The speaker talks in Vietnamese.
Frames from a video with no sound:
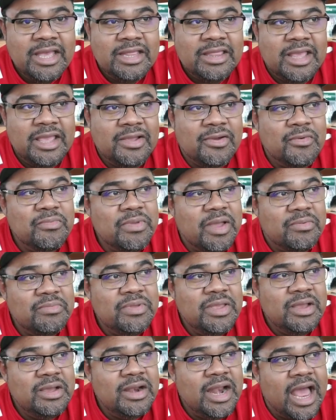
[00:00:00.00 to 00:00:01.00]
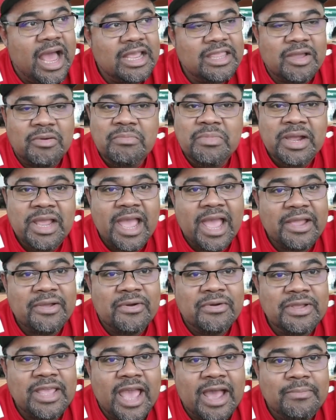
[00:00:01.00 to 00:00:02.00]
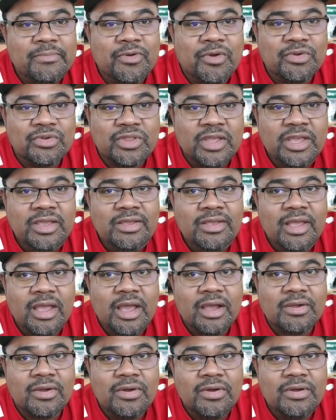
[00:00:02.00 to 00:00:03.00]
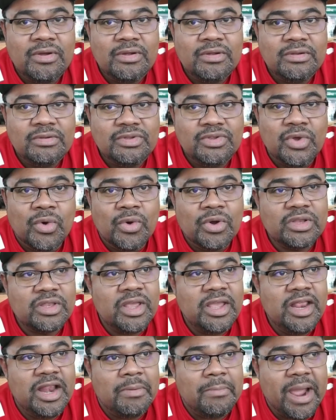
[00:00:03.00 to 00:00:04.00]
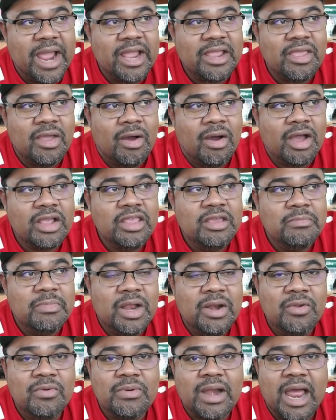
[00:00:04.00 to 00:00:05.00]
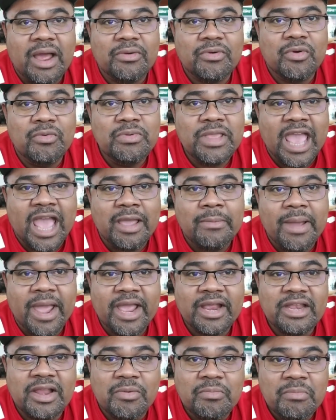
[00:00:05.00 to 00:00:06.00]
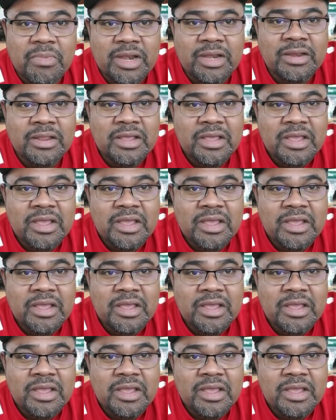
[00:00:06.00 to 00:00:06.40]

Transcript: thì cũng giống như là trong 12 con giáp con tí à, con chuột tuy là bé nhỏ nhưng mà lúc nào cũng nhạy bén thông minh